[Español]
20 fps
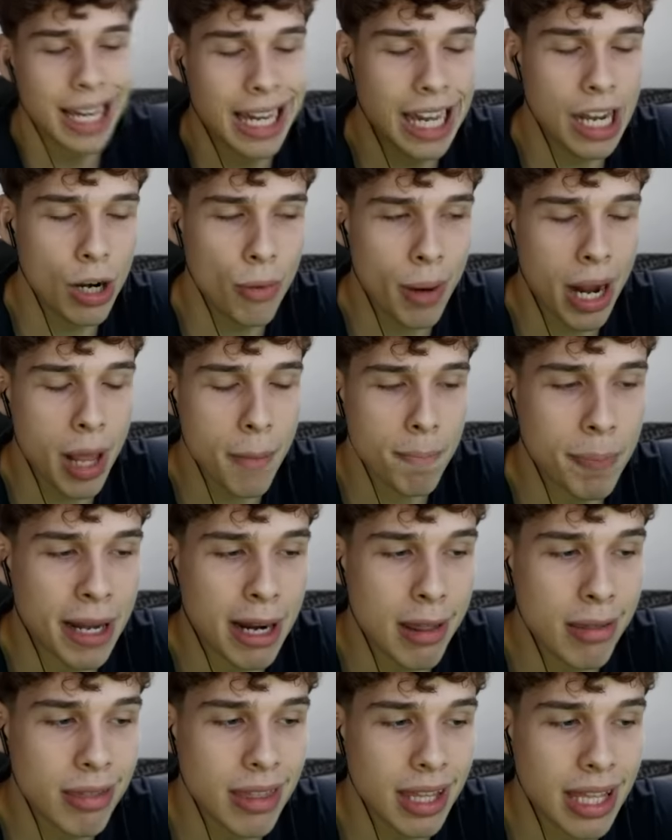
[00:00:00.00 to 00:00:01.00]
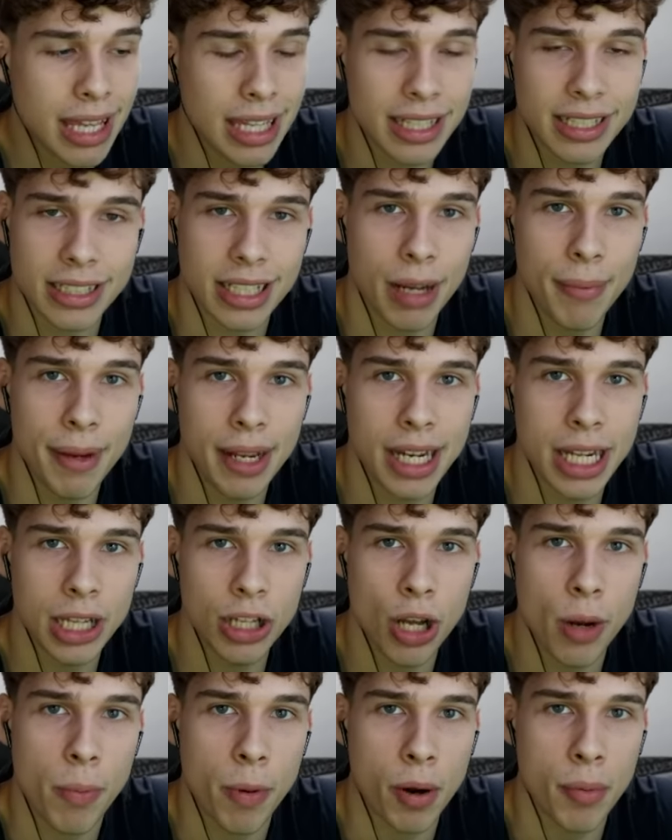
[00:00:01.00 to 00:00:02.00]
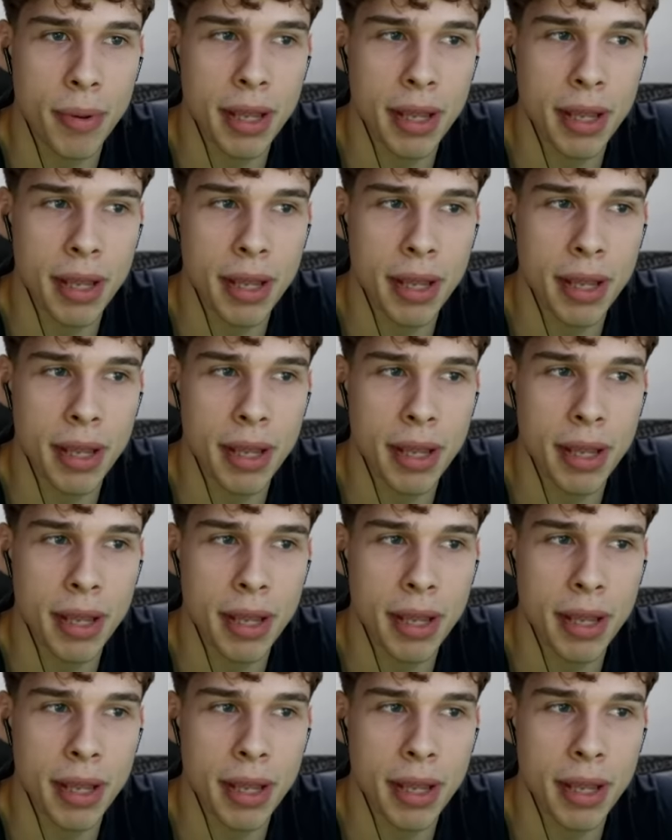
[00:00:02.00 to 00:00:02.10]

Herobrine parece que está viniendo por